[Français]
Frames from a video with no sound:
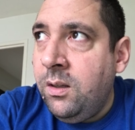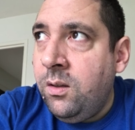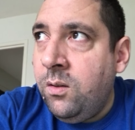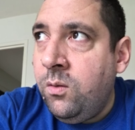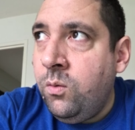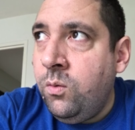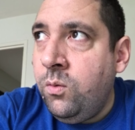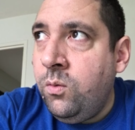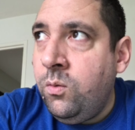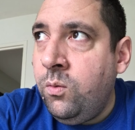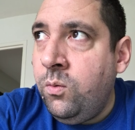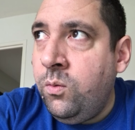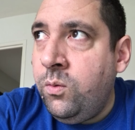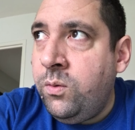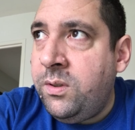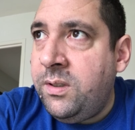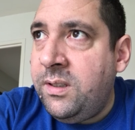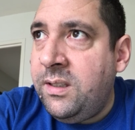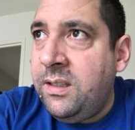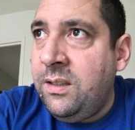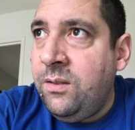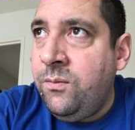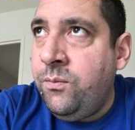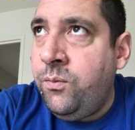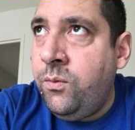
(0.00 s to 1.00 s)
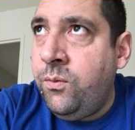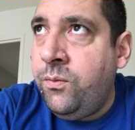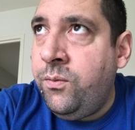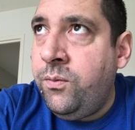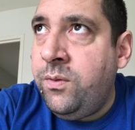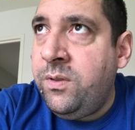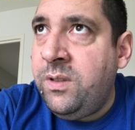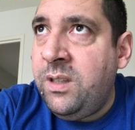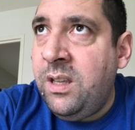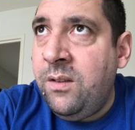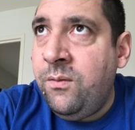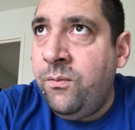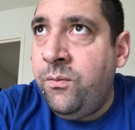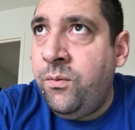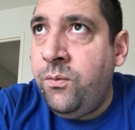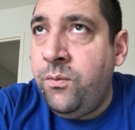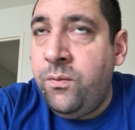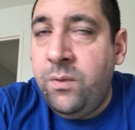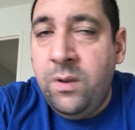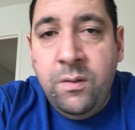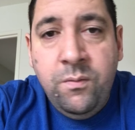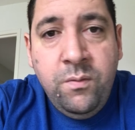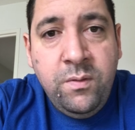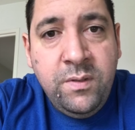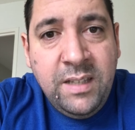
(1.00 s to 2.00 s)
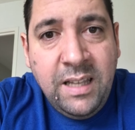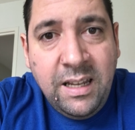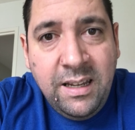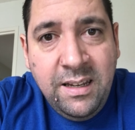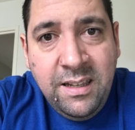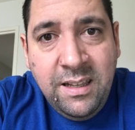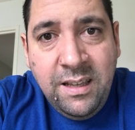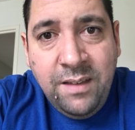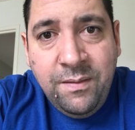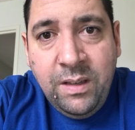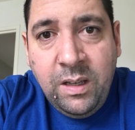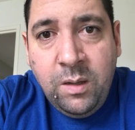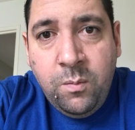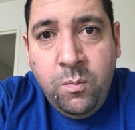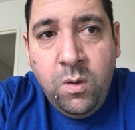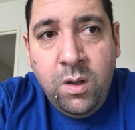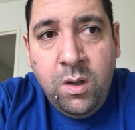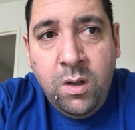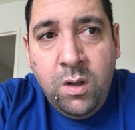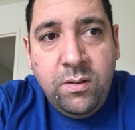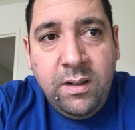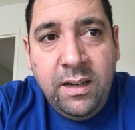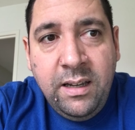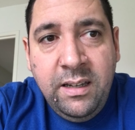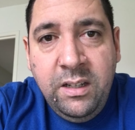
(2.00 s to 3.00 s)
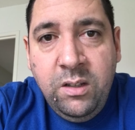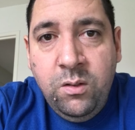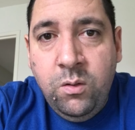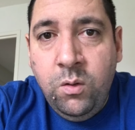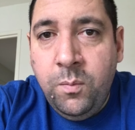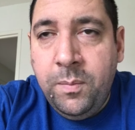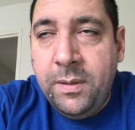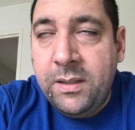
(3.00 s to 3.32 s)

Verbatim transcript: ou, si vous, vous, vous, voulez vous allier avec moi sur la Ligue 2,